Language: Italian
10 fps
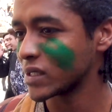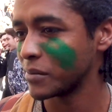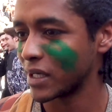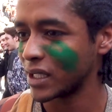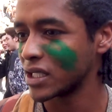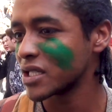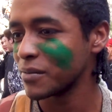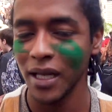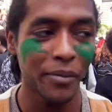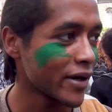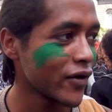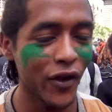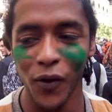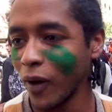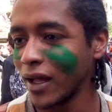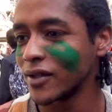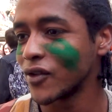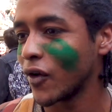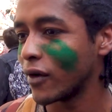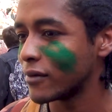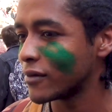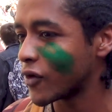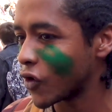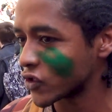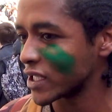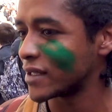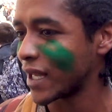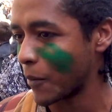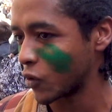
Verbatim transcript: sembra tangibile per noi in quanto non lo sentiamo,